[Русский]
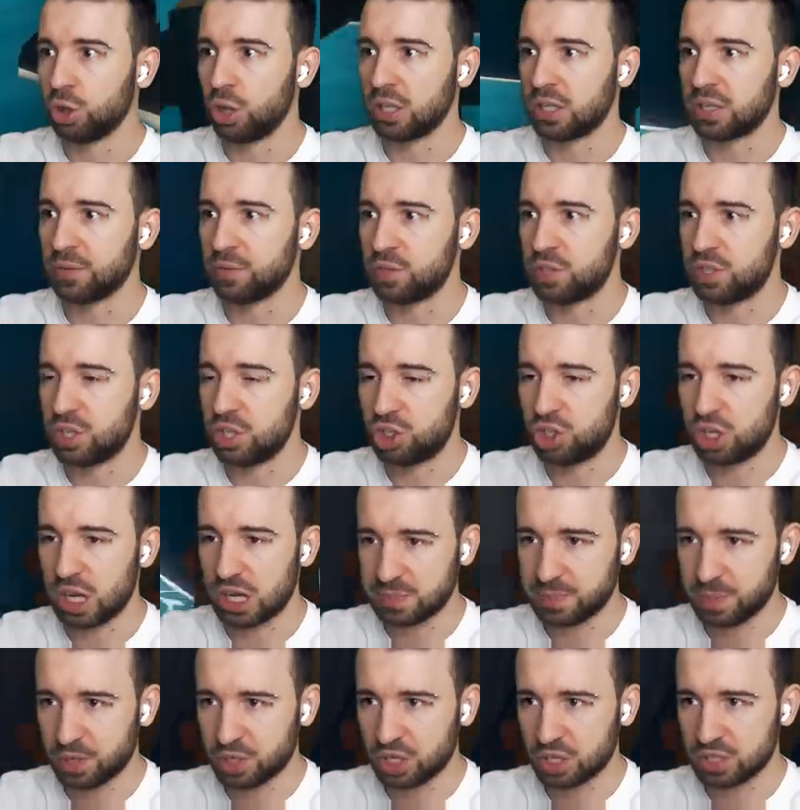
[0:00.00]
Только вот
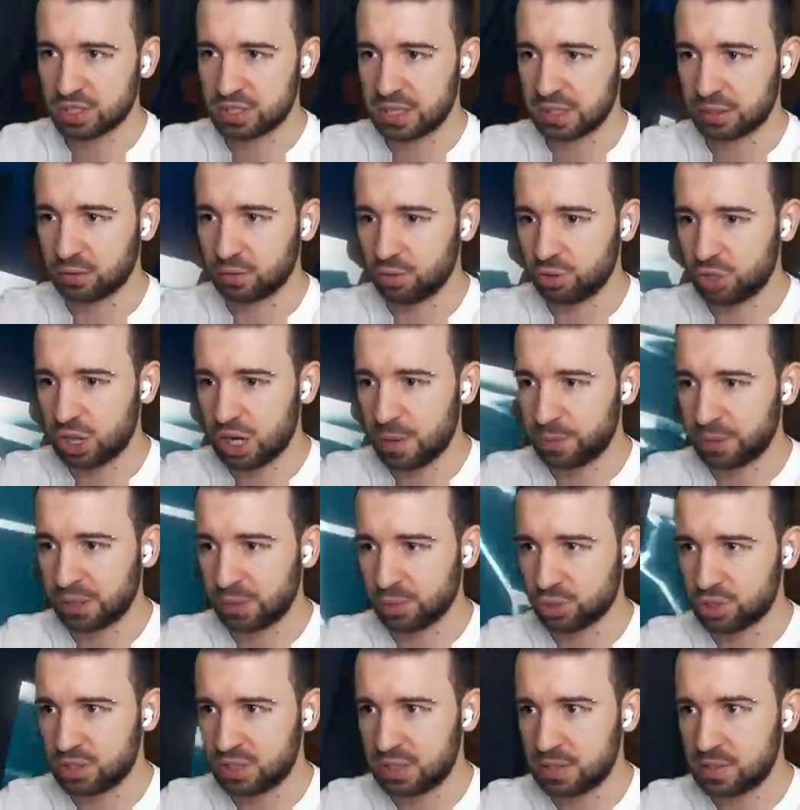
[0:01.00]
сейчас, пожалуйста, не отключай,
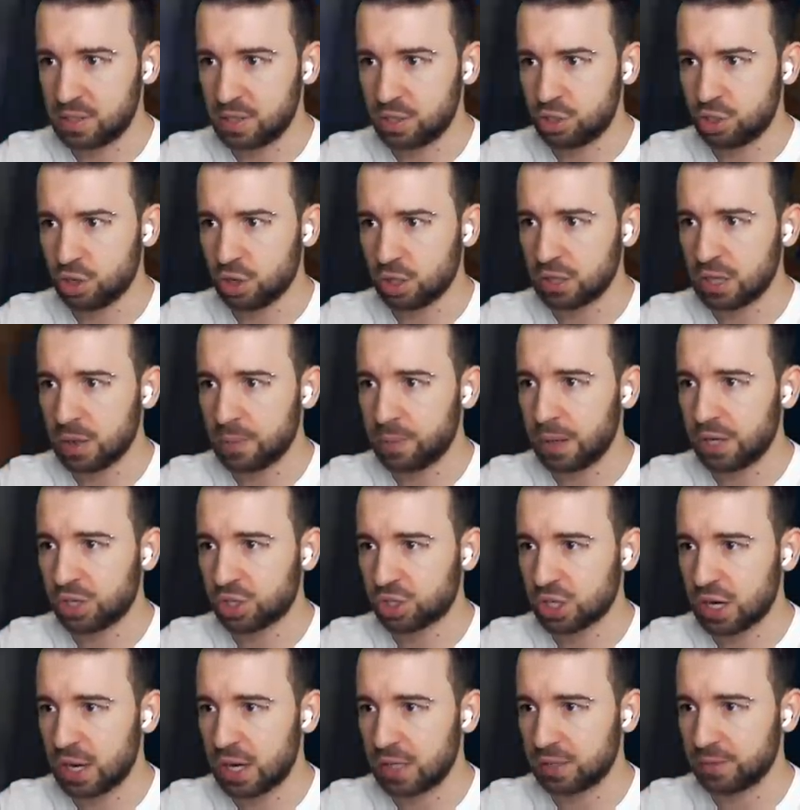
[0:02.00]
потому что здесь еще одна
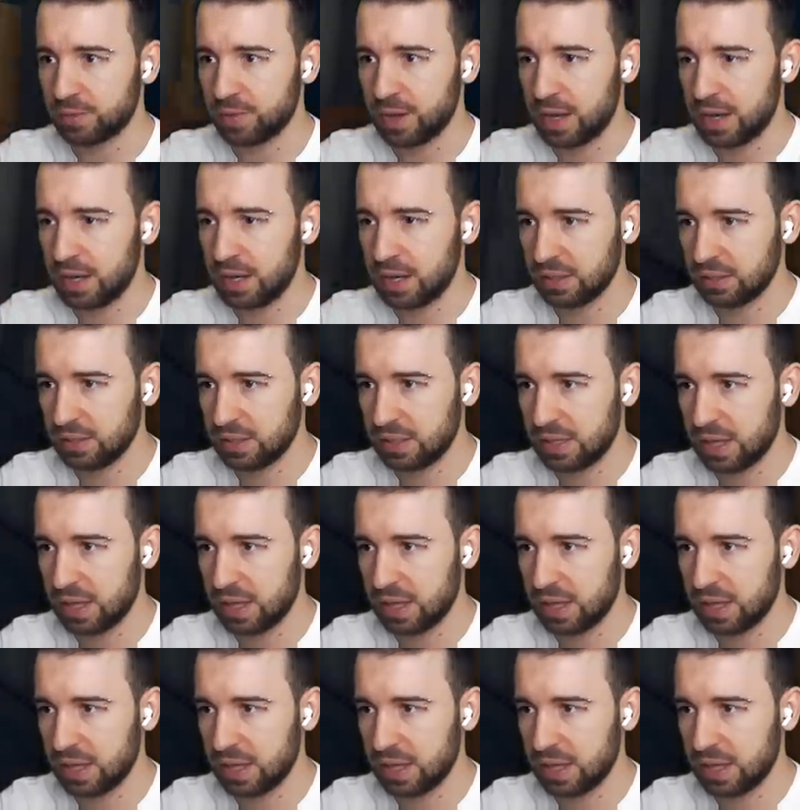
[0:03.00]
большая тварь, и это